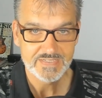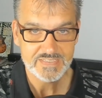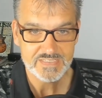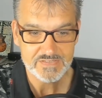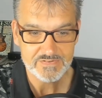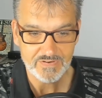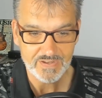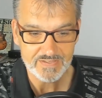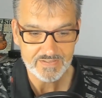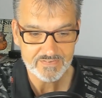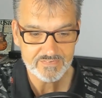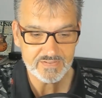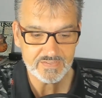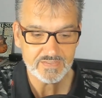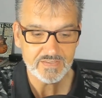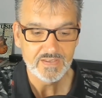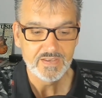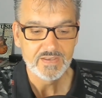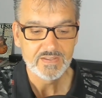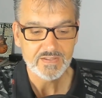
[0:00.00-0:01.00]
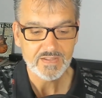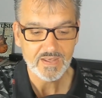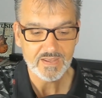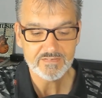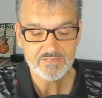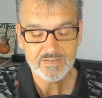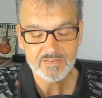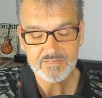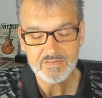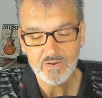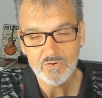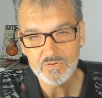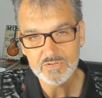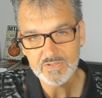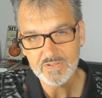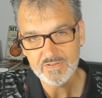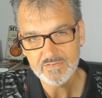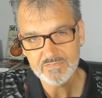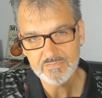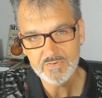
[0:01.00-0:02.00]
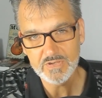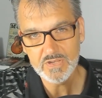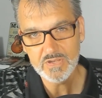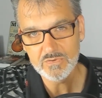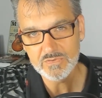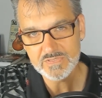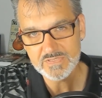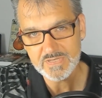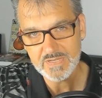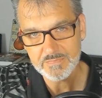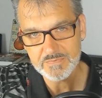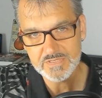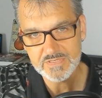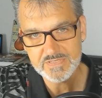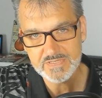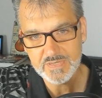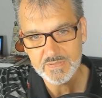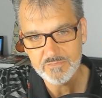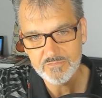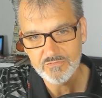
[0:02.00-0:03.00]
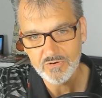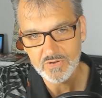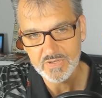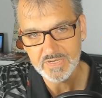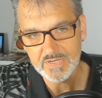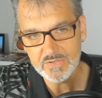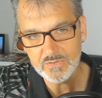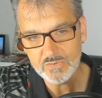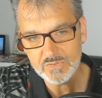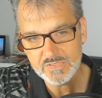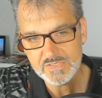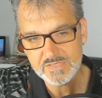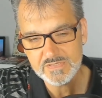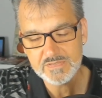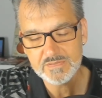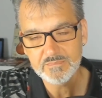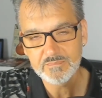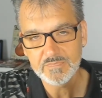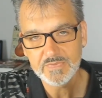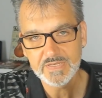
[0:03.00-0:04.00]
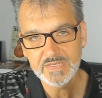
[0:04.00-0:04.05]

20 Da ist jetzt auch das Windows Subsystem for Linux